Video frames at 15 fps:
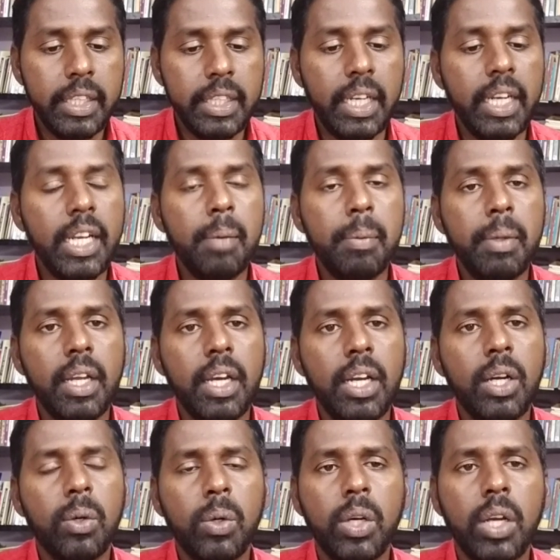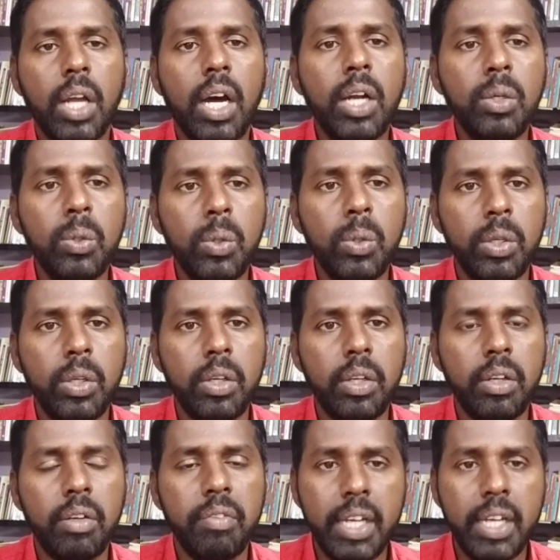இதில் என்ன அப்படின்னா ஒரு நானூறு
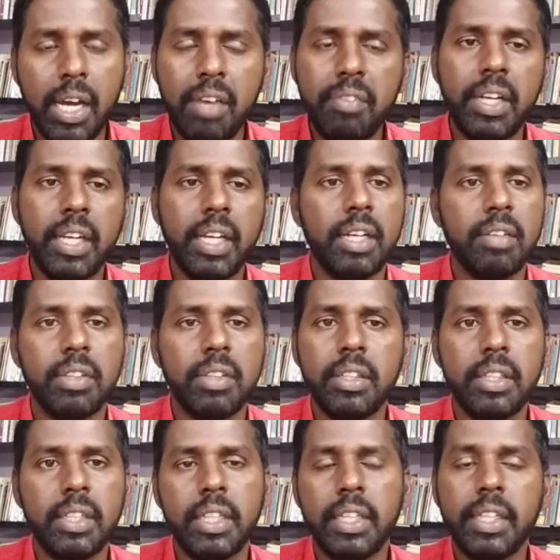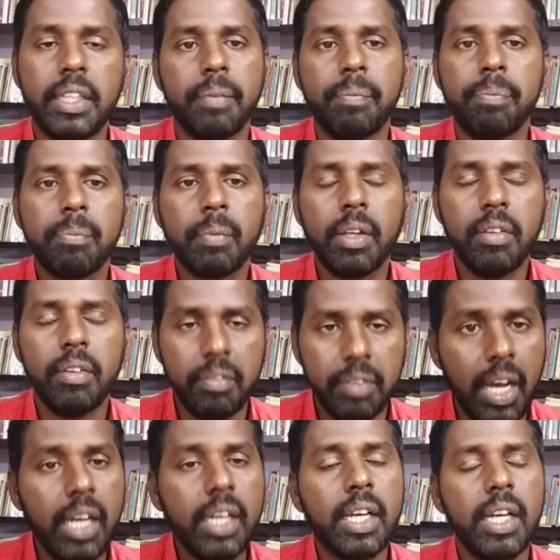வினா விடைகள் வந்து இதில் இருக்குது
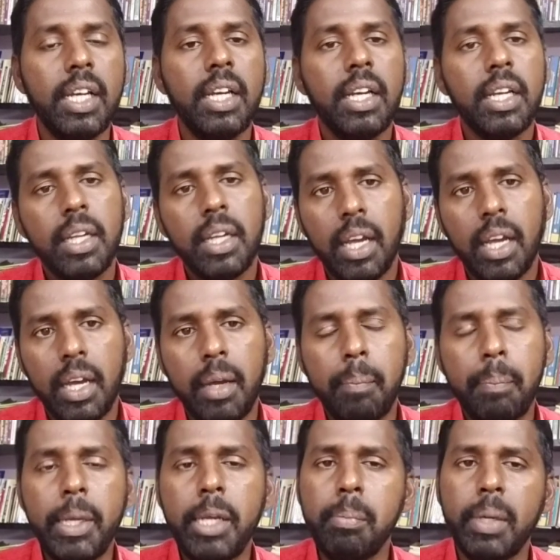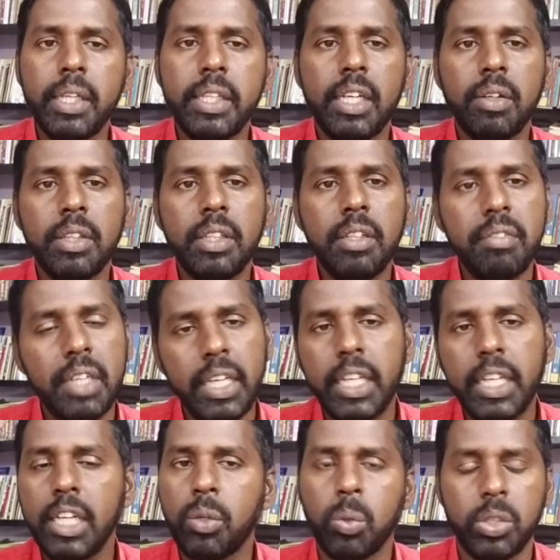வினாக்கள் பின்பகுதியில் வந்து
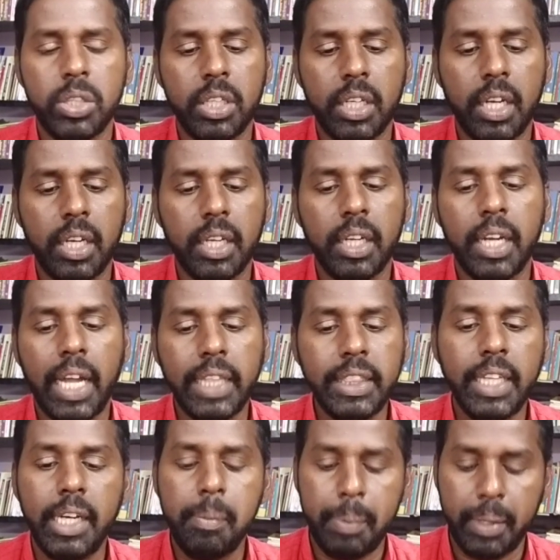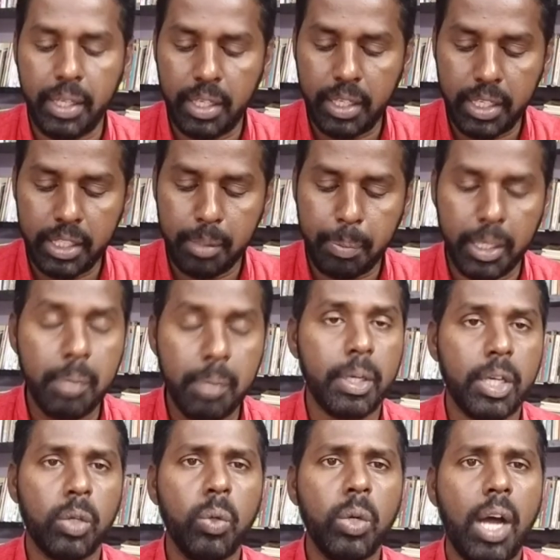விடைகள் கொடுத்துருக்குறாங்க அந்த அடிப்படையில் இது
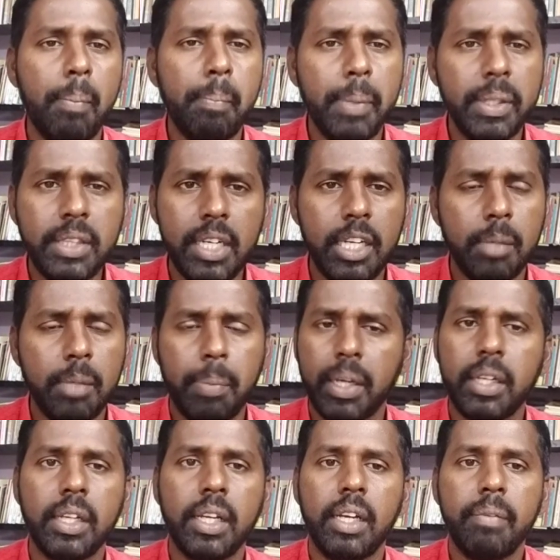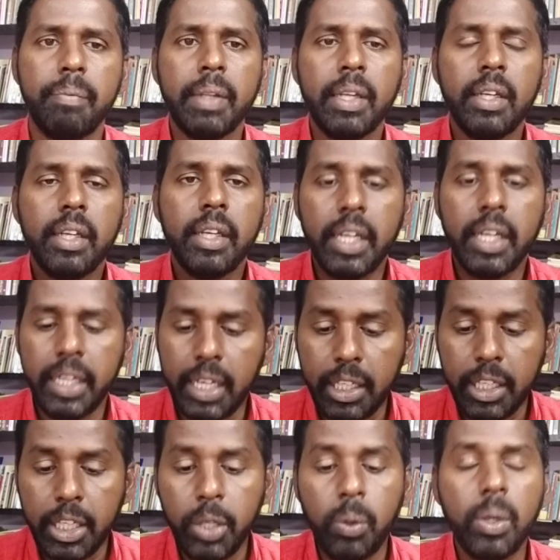பண்ணப்பட்டிருக்கு ஒரு ஐம்பத்தி ரெண்டு பக்கங்கள்
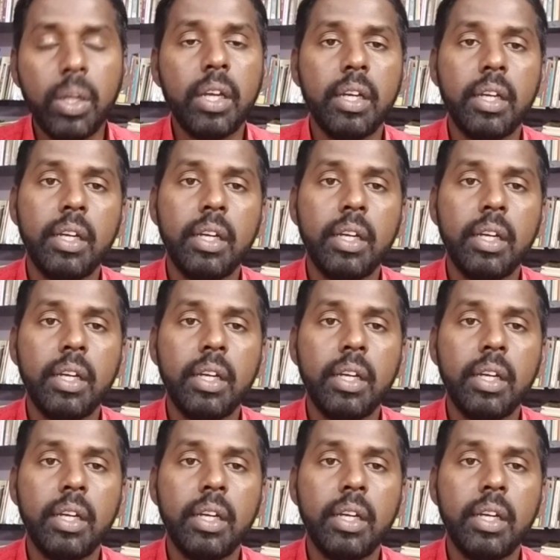இலங்கையோட